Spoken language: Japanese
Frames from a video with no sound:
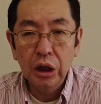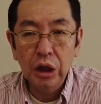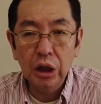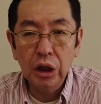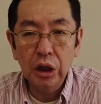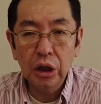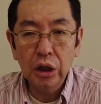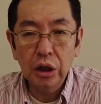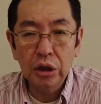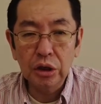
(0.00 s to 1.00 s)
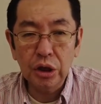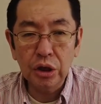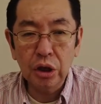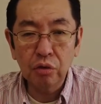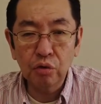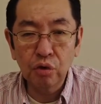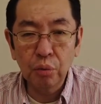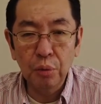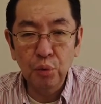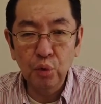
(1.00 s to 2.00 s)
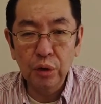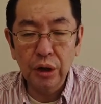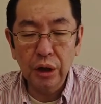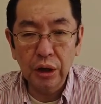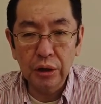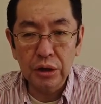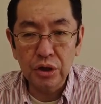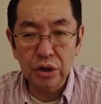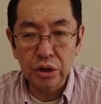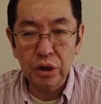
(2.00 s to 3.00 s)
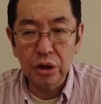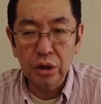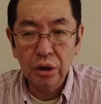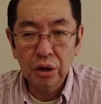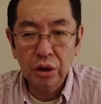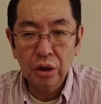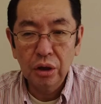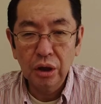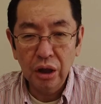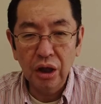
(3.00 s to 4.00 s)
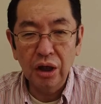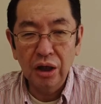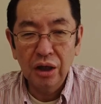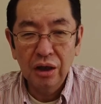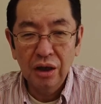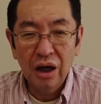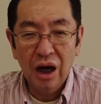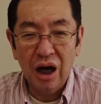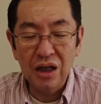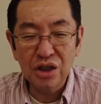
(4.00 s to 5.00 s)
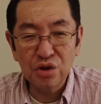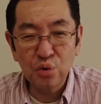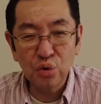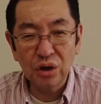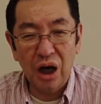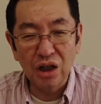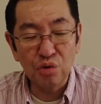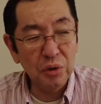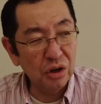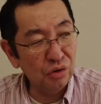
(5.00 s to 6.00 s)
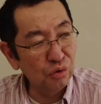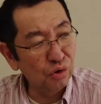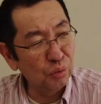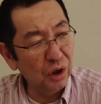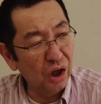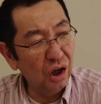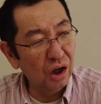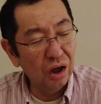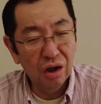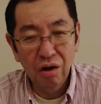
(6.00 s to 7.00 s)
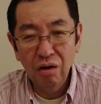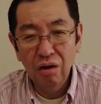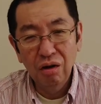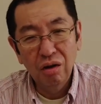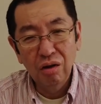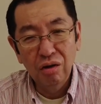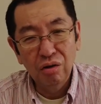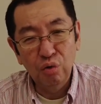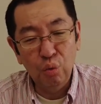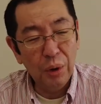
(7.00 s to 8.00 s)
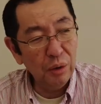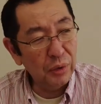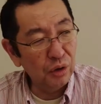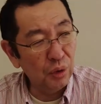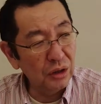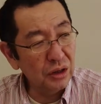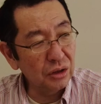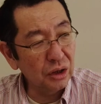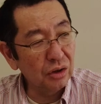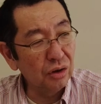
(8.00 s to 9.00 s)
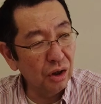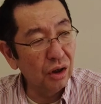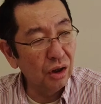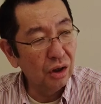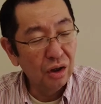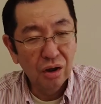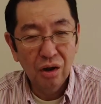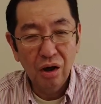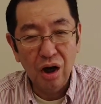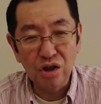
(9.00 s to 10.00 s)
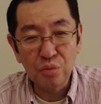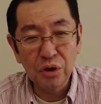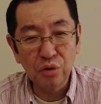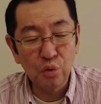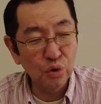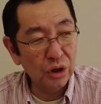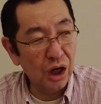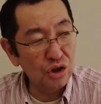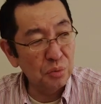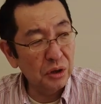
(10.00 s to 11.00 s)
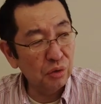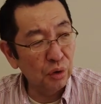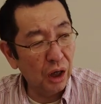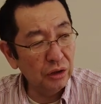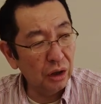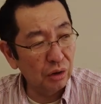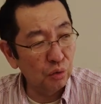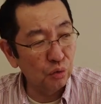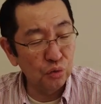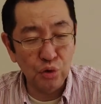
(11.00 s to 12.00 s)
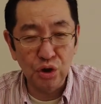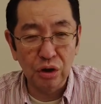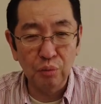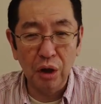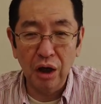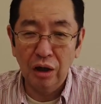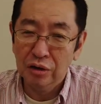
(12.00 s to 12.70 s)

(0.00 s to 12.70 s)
えー、2200の距離も問題ないですし、ね、阪神コースが初めてって言ってもねドバイまでわざわざ行って初めてのコースで初めてのナイター克服してる馬が